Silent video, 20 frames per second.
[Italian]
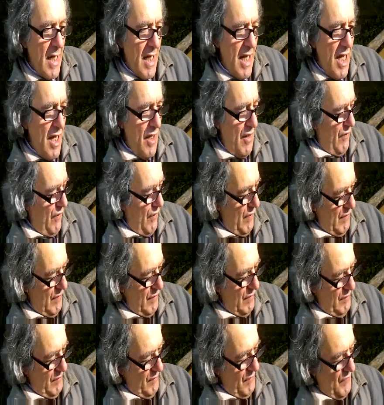E
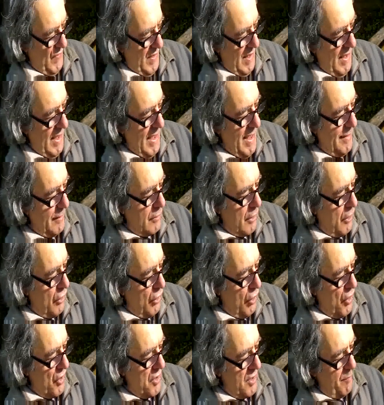mm, fra le altre
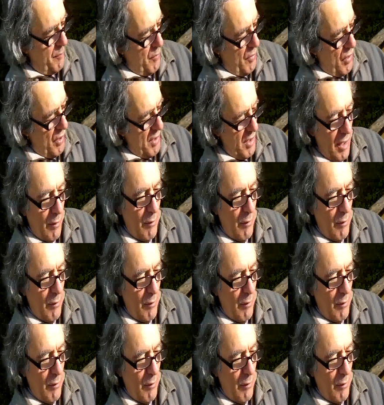cose poi